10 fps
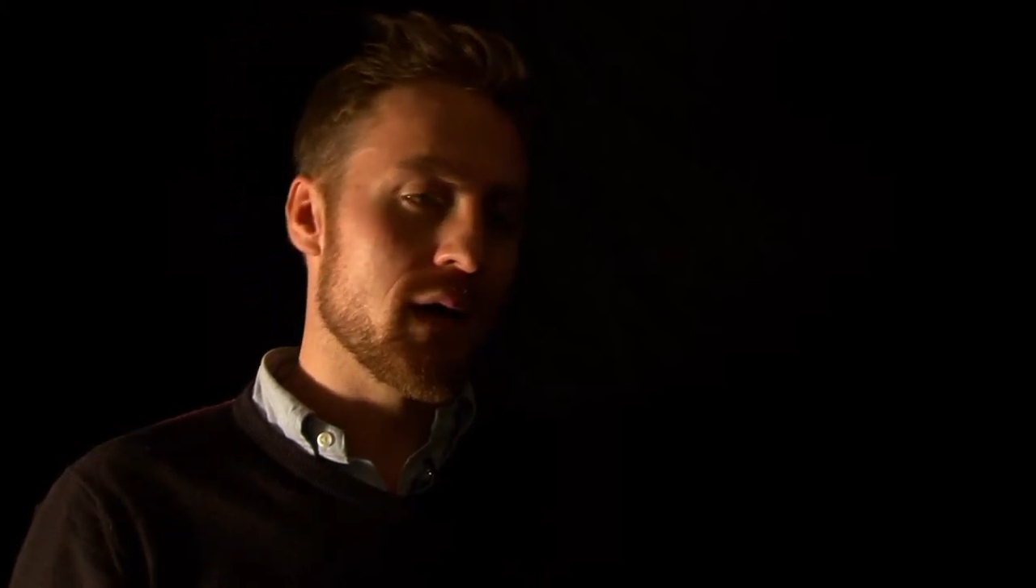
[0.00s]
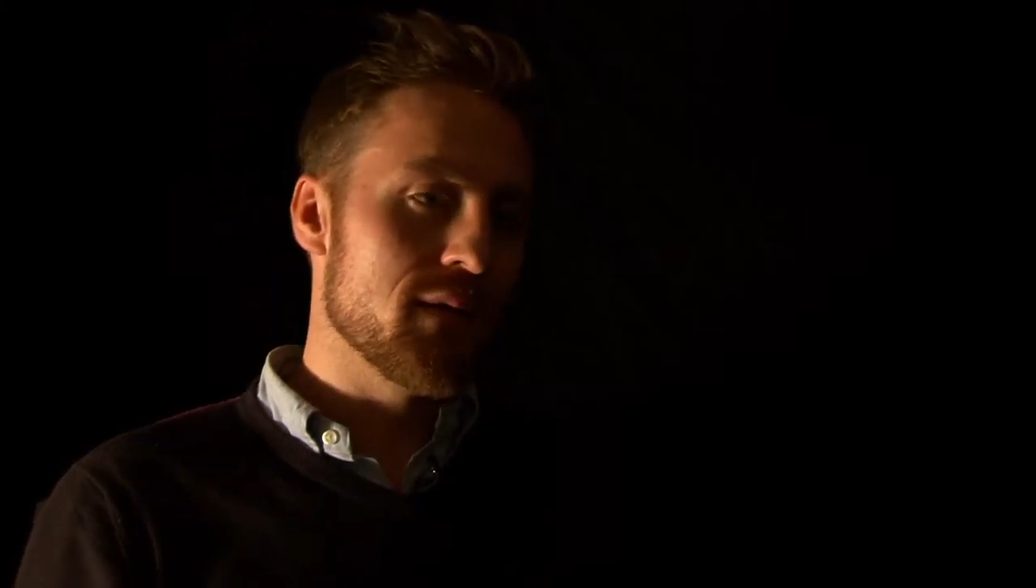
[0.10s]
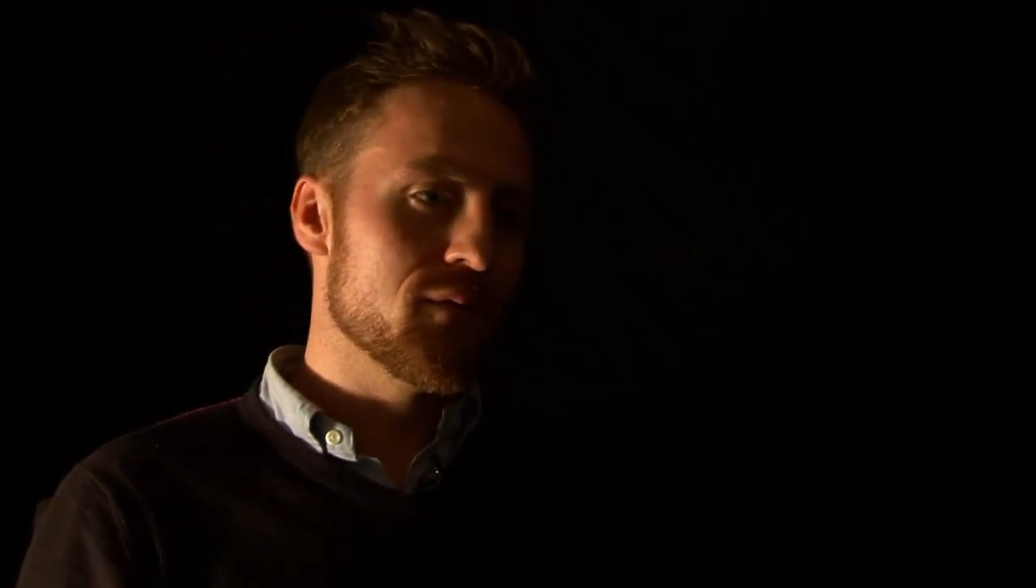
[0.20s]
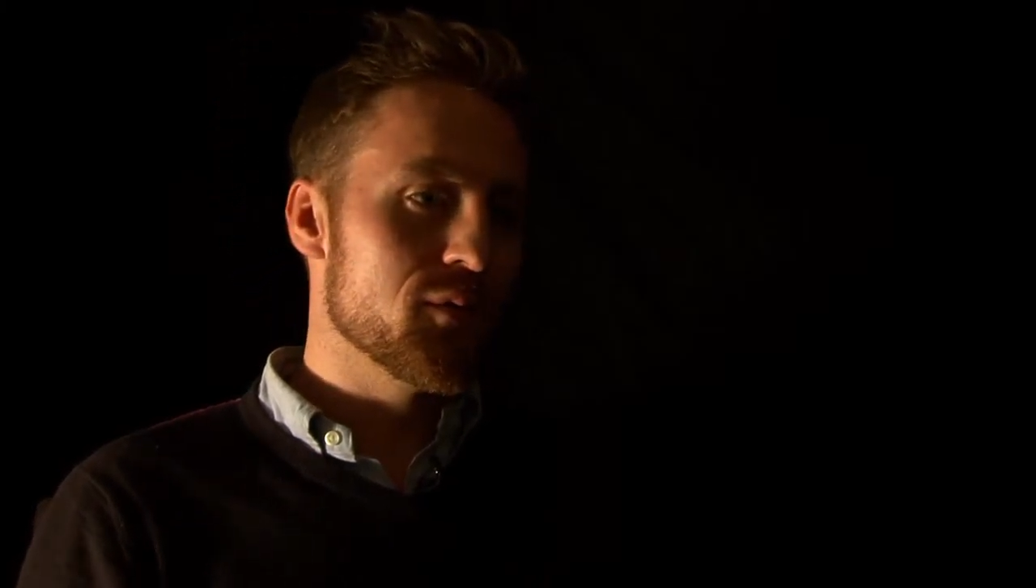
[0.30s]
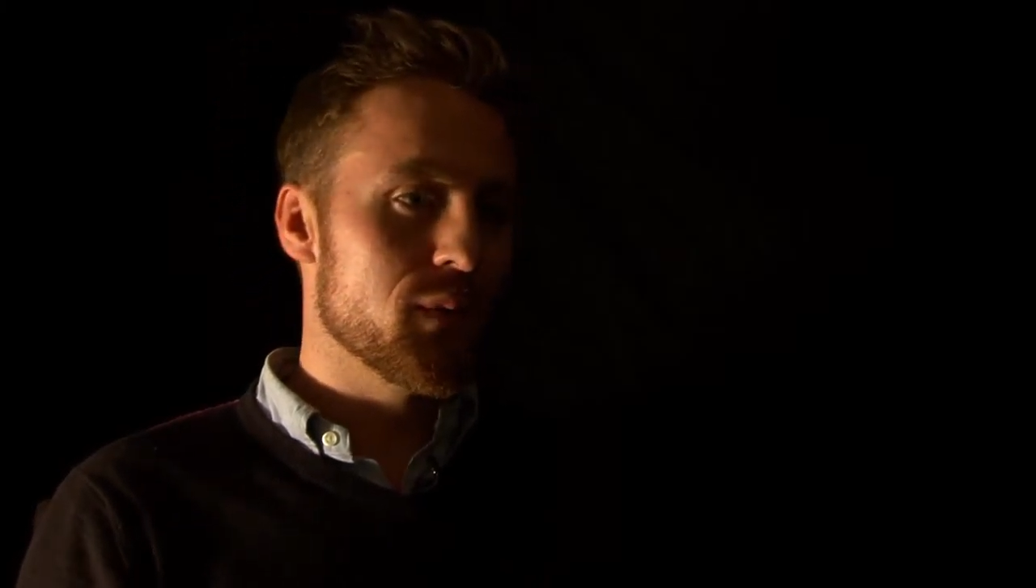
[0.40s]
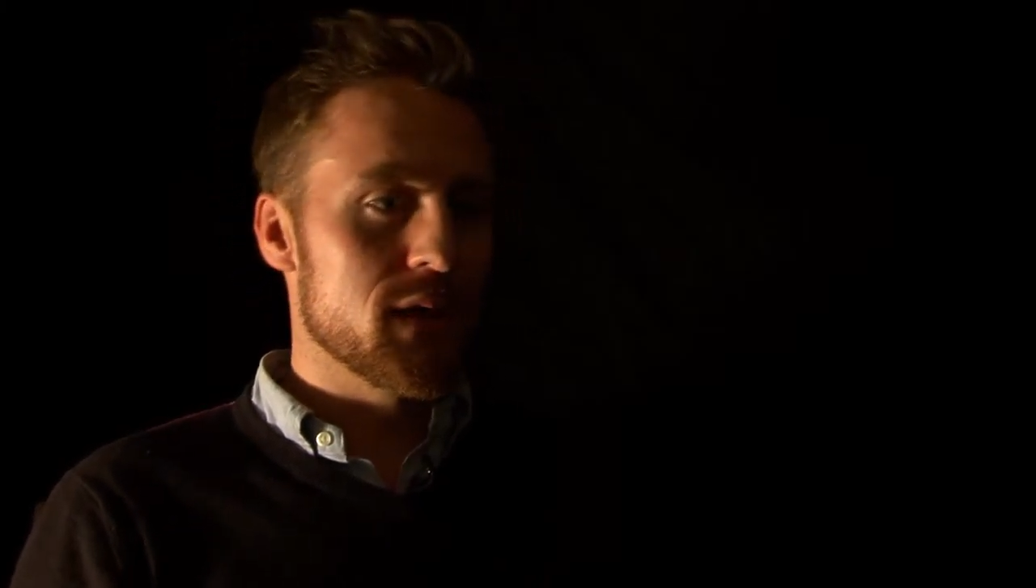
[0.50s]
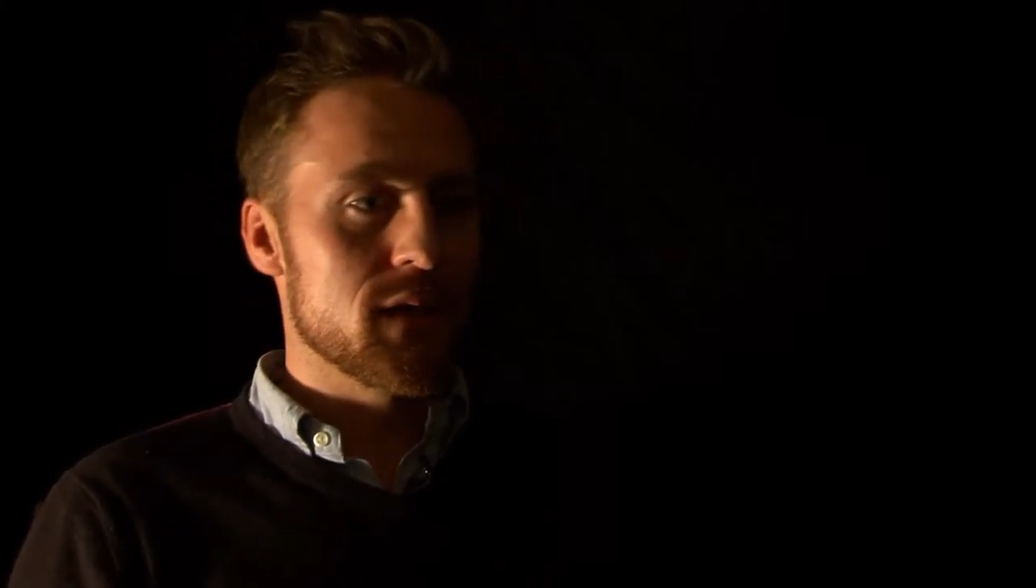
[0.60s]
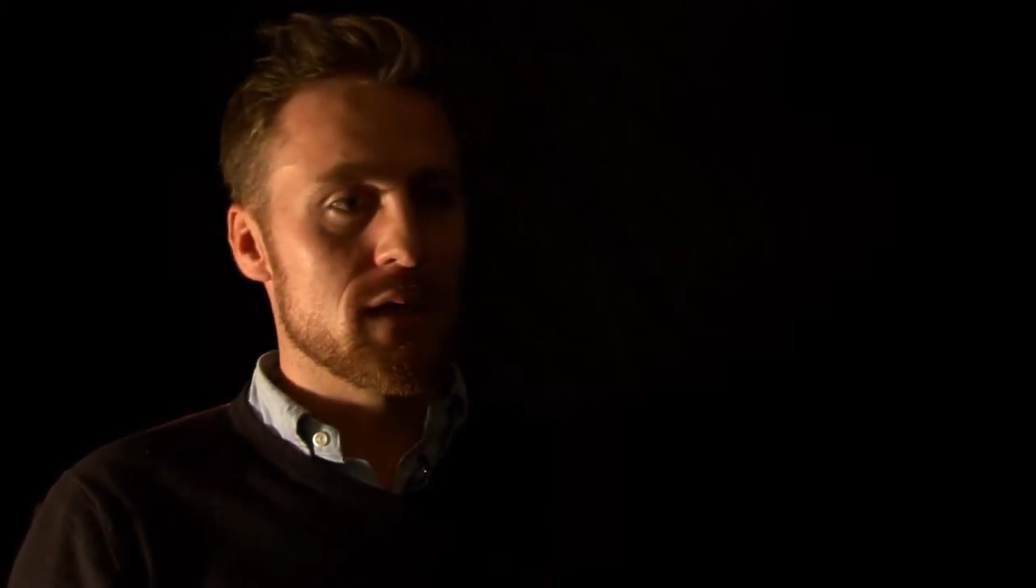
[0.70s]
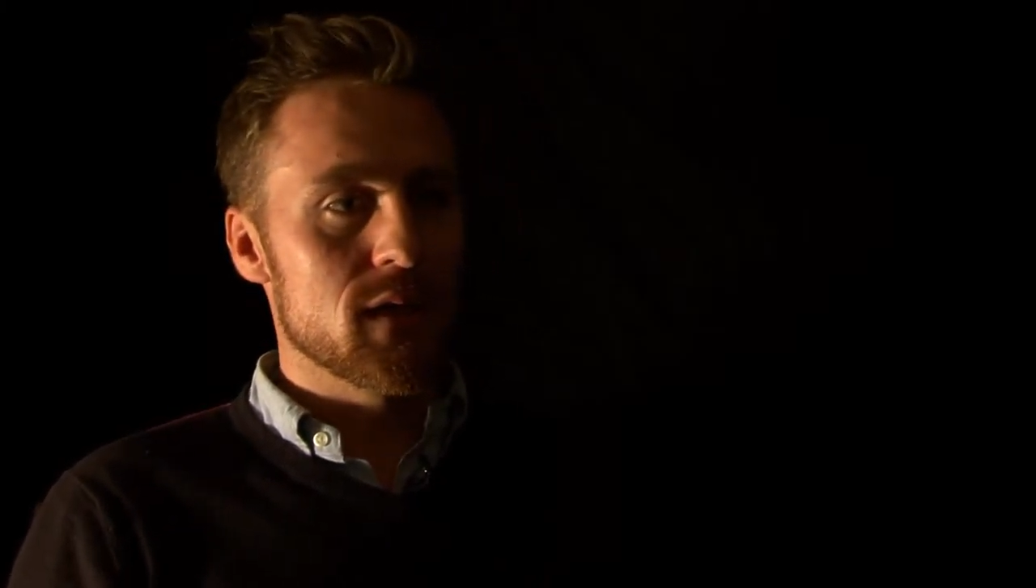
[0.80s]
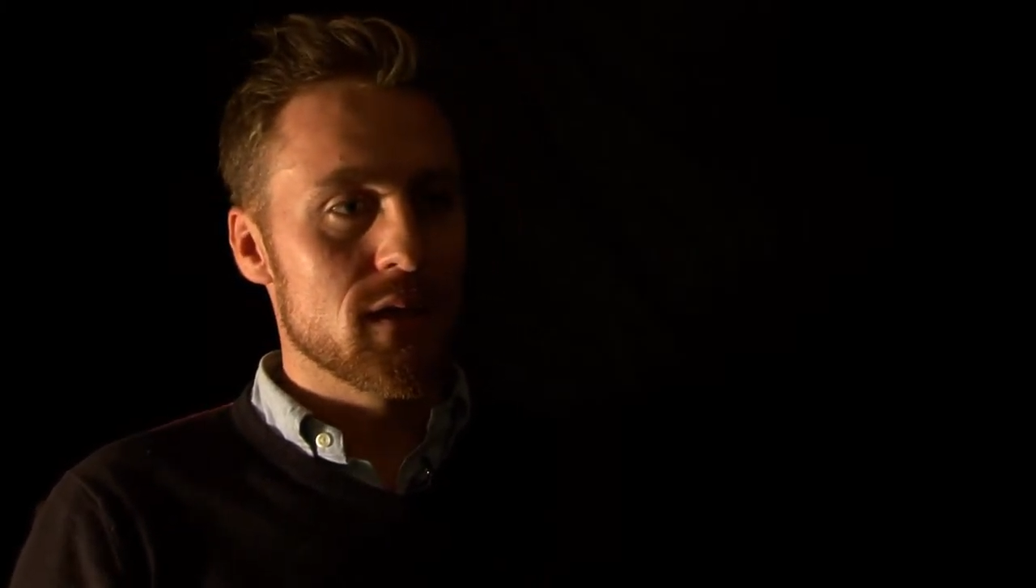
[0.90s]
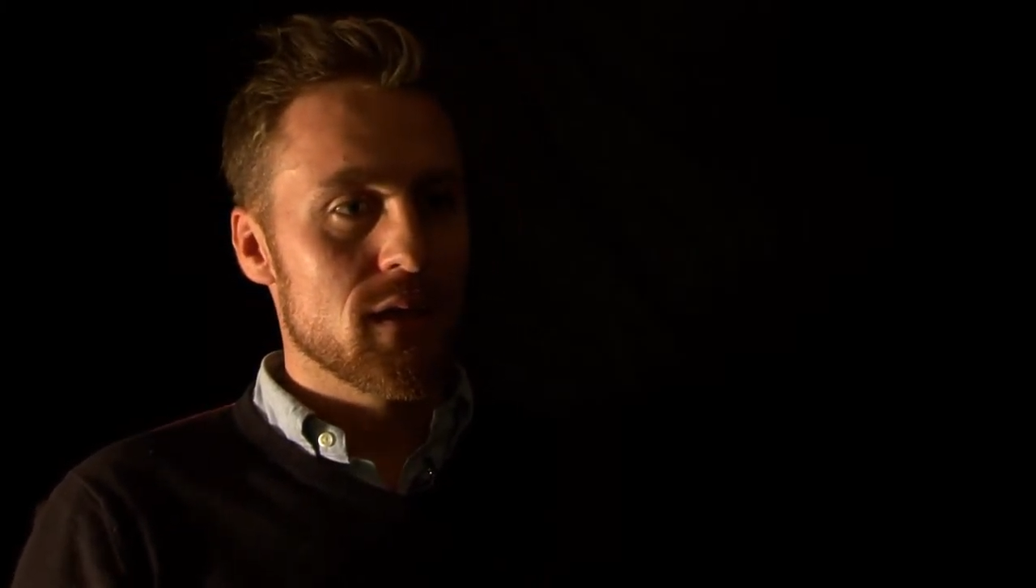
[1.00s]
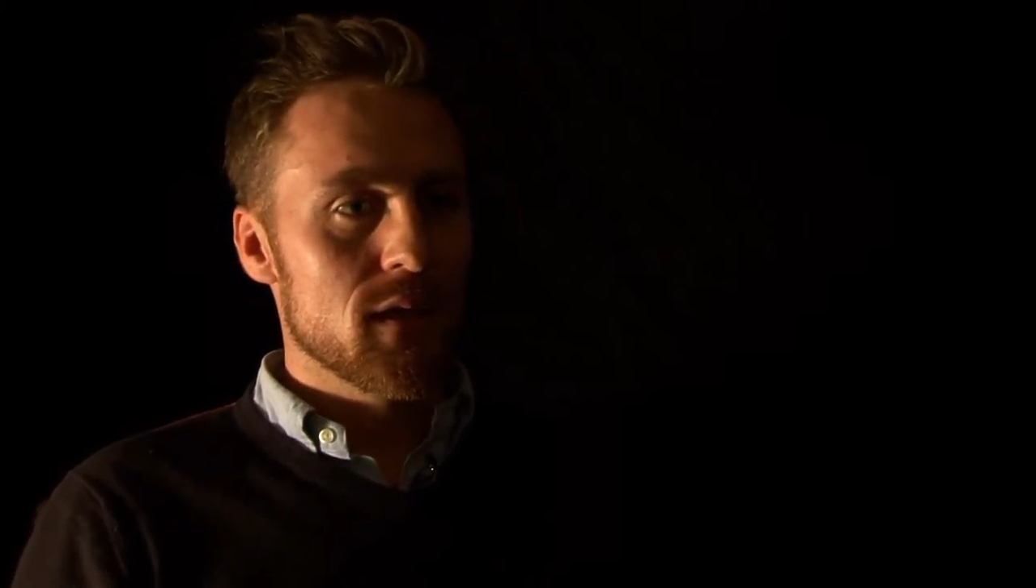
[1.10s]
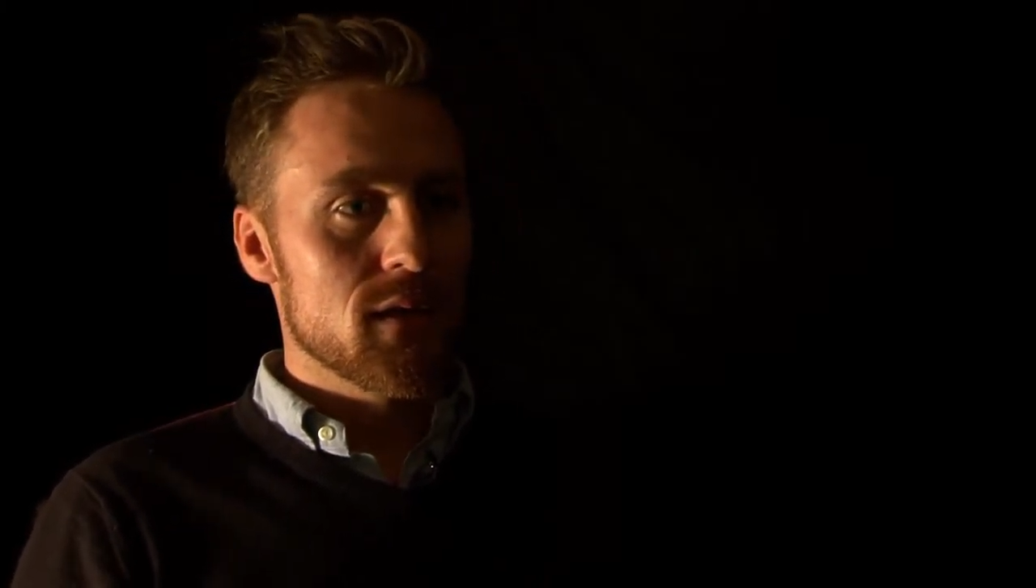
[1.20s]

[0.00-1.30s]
Hallenfußball, den jeder